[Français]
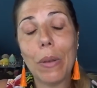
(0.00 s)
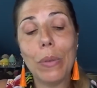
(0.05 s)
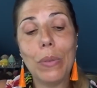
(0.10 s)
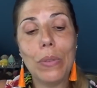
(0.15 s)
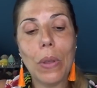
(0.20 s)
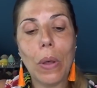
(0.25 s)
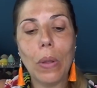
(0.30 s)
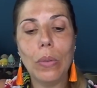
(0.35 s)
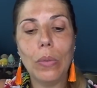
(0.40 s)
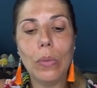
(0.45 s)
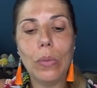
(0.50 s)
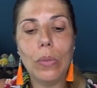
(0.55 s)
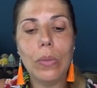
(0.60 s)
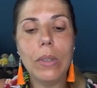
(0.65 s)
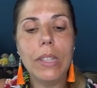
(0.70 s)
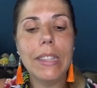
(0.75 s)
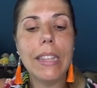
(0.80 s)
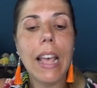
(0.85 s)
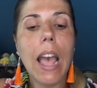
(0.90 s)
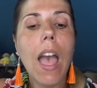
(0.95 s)
ressort tout de
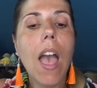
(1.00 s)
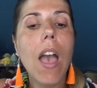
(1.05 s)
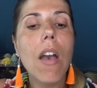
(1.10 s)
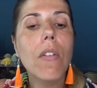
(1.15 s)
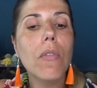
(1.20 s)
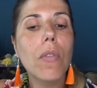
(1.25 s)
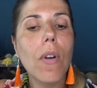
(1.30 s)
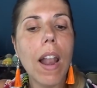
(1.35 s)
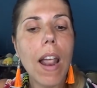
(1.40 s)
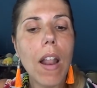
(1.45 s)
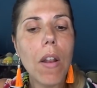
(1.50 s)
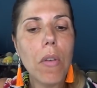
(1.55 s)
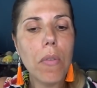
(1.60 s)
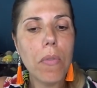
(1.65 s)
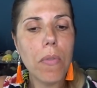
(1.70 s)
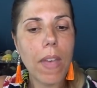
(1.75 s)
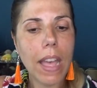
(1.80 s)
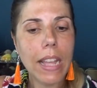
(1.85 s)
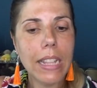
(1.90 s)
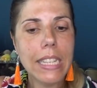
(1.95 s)
suite. Voilà le
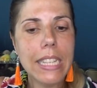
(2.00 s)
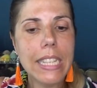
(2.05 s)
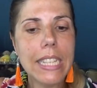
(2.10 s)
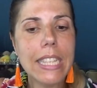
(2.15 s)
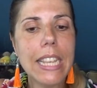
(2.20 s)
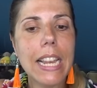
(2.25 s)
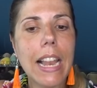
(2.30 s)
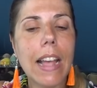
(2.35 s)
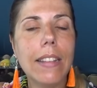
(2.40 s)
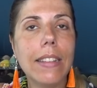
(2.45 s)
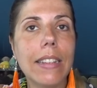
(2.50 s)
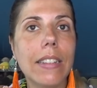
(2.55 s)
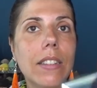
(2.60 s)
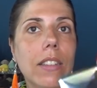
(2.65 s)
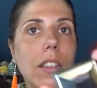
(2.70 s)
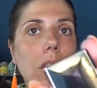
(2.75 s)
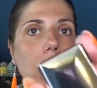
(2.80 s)
vernis, c'est la teinte